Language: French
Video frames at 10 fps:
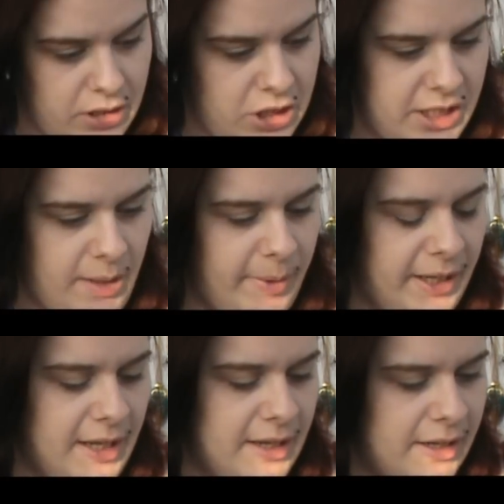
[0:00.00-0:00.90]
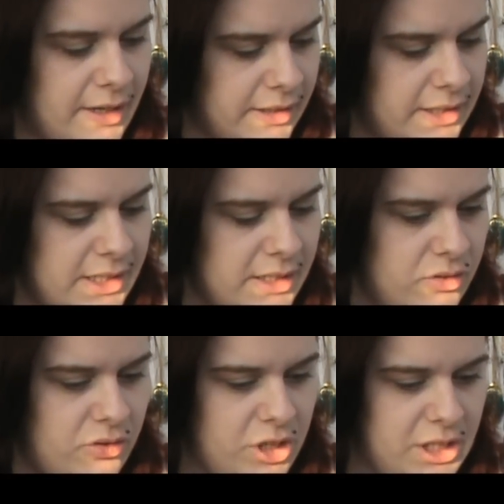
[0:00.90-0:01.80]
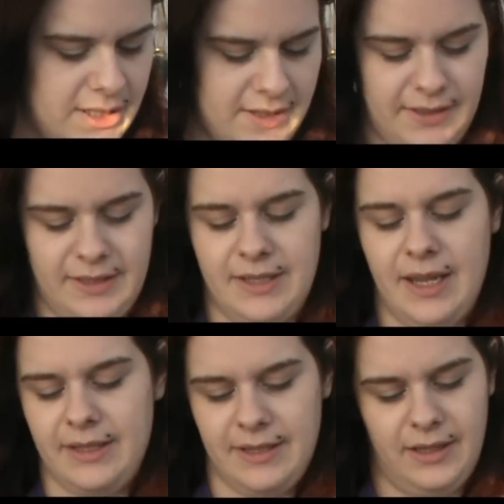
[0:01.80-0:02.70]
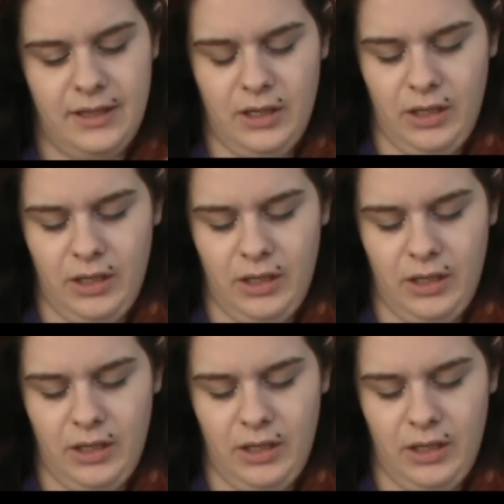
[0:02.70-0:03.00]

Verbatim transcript: J'ai pris un kit de chez Ciaté.